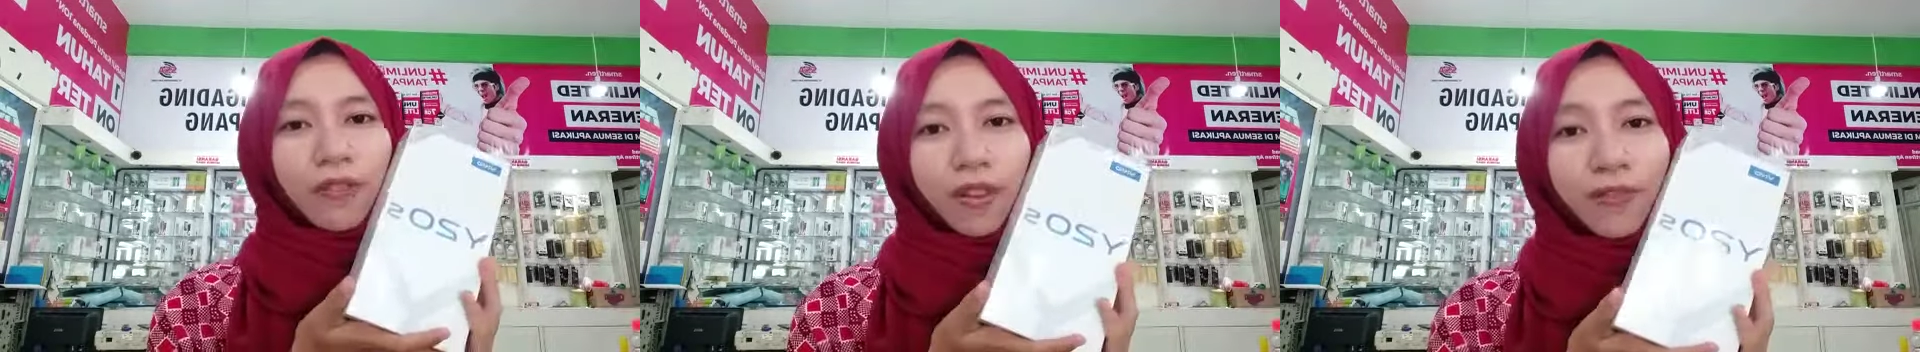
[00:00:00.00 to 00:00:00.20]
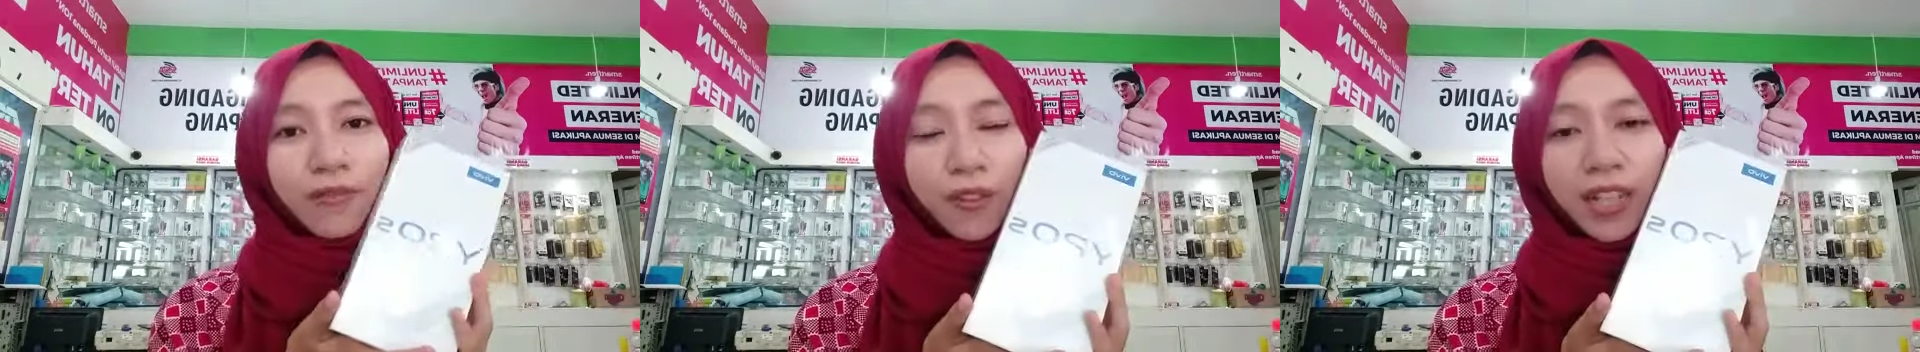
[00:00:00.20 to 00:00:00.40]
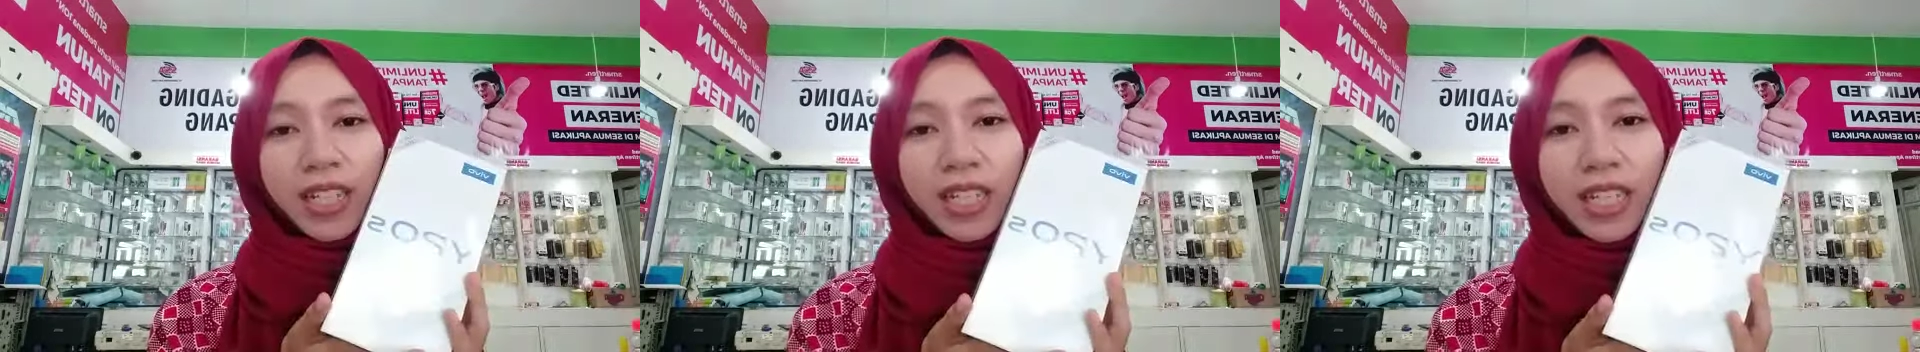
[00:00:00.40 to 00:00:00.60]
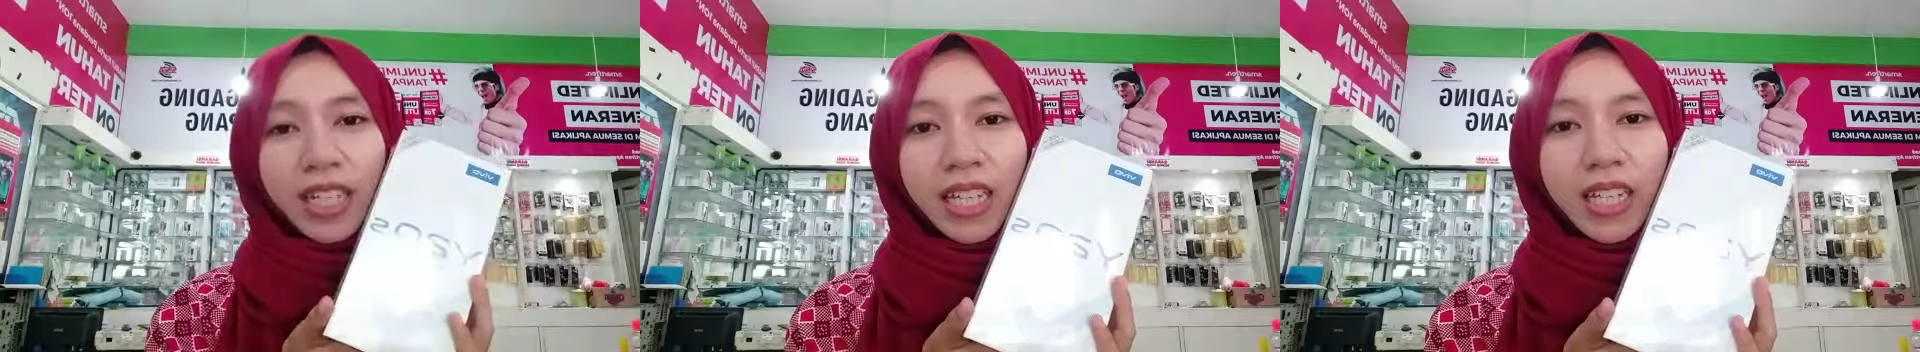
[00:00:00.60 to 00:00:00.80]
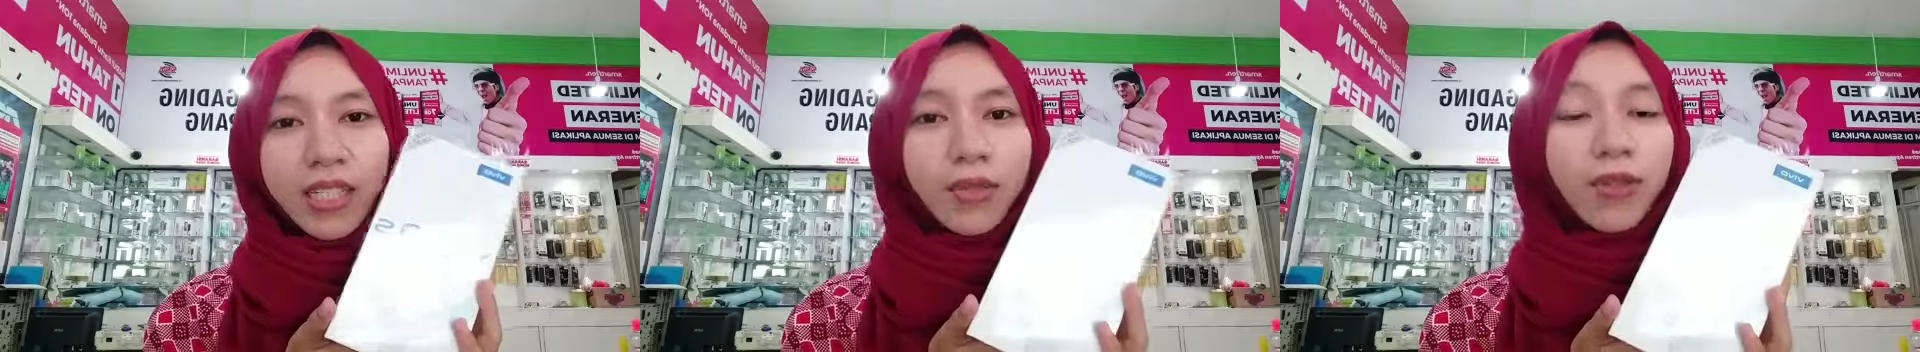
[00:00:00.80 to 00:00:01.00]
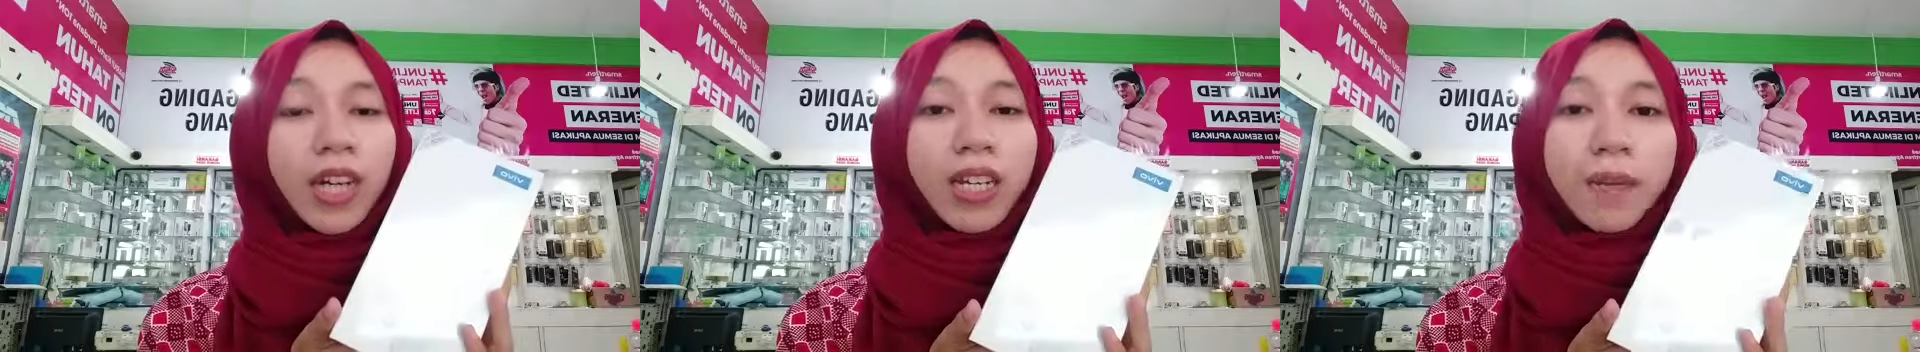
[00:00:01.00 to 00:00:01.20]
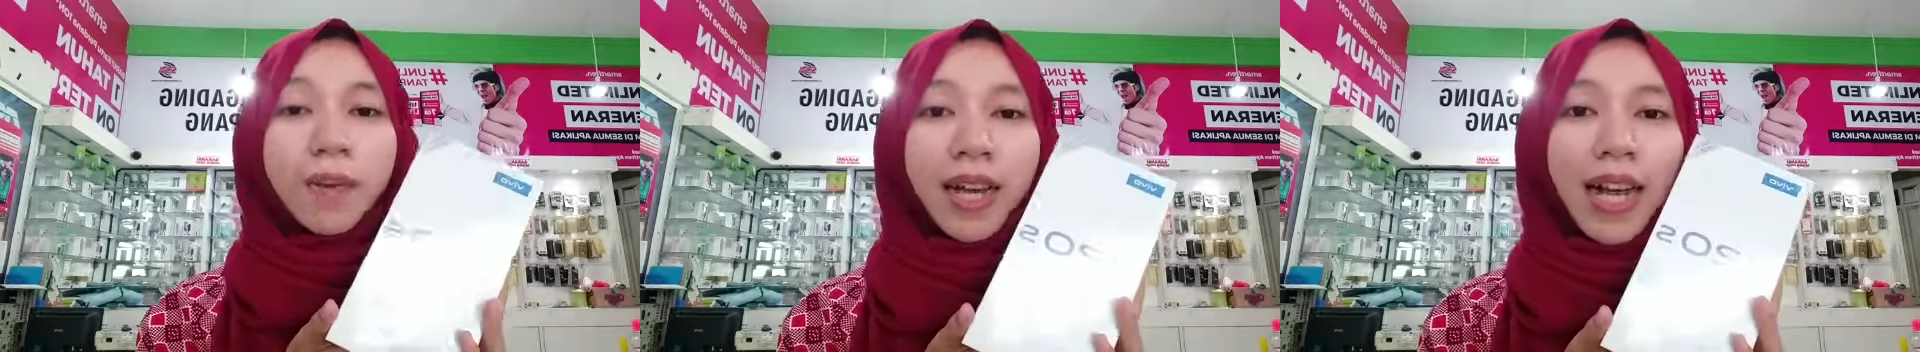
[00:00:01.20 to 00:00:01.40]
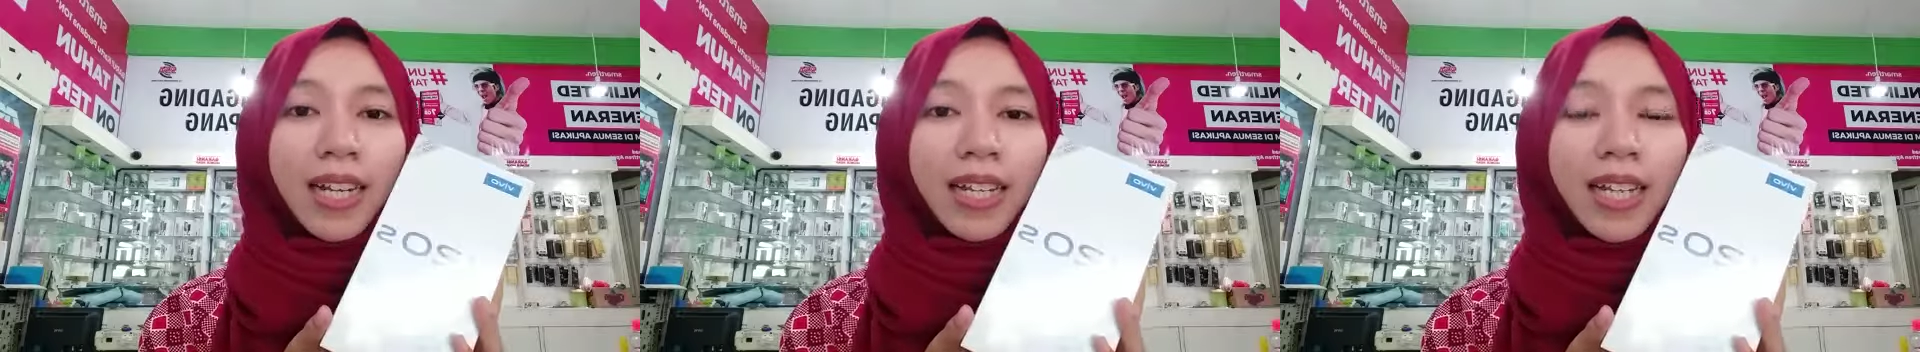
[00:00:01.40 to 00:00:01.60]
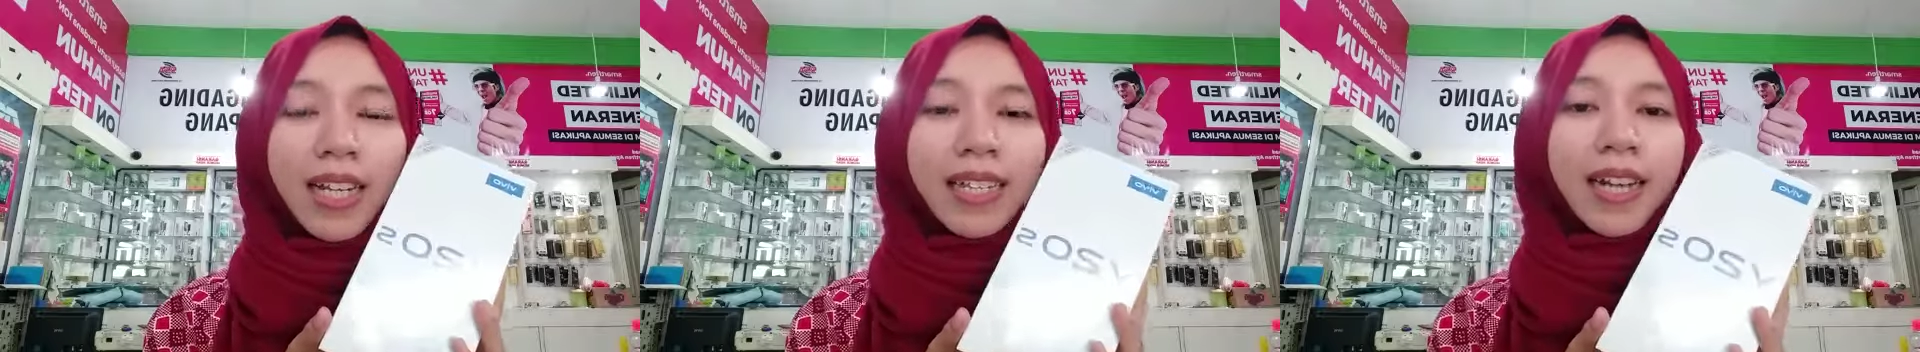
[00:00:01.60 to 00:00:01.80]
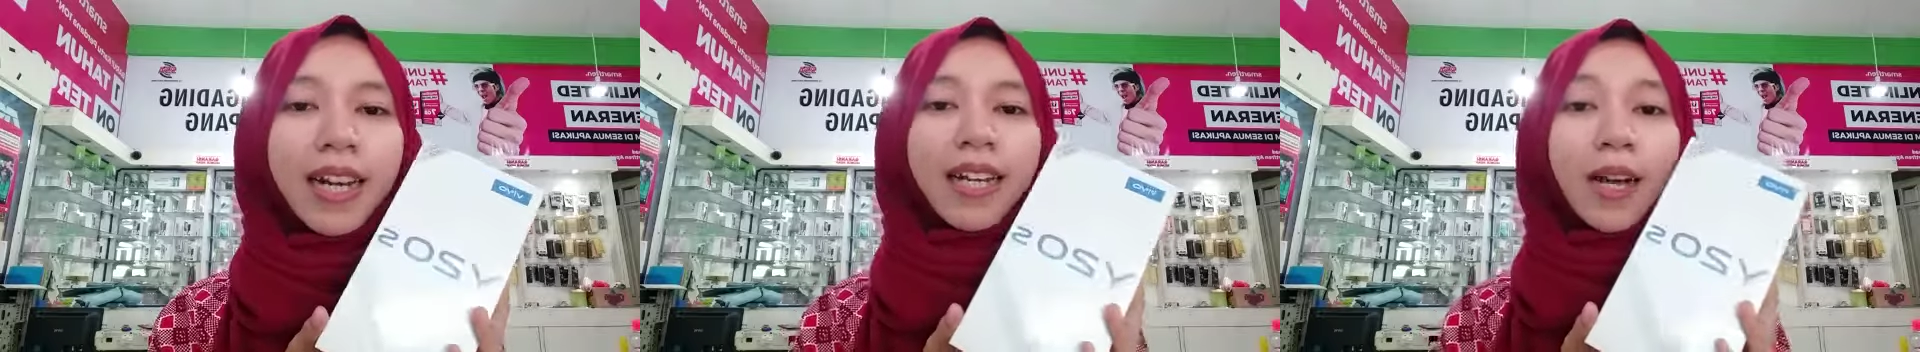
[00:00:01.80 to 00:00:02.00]
Vivo ini sudah
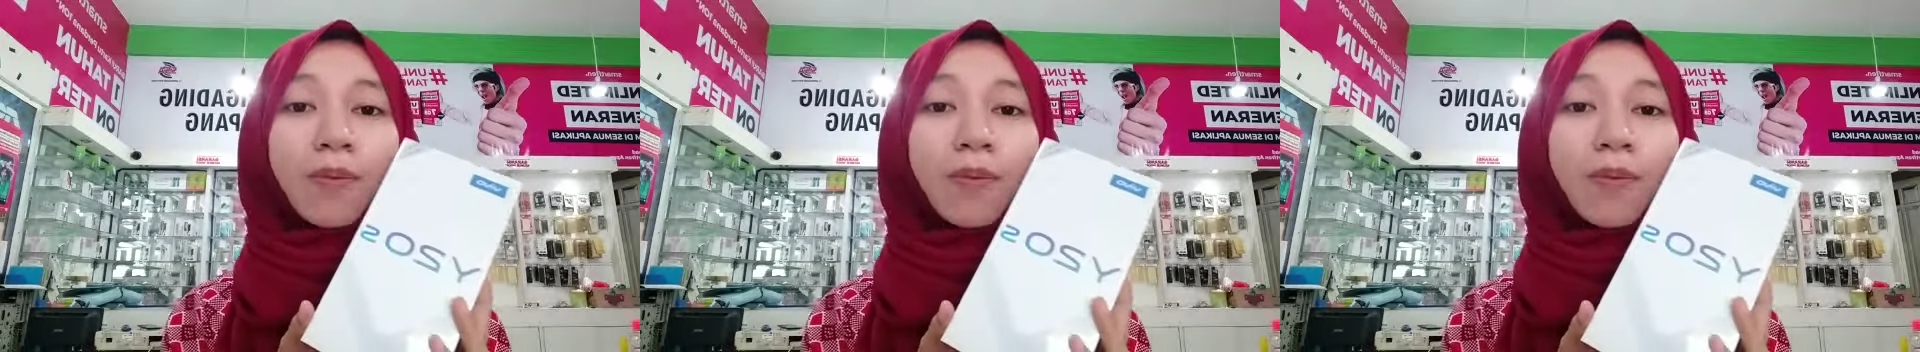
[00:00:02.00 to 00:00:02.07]
dibekali dengan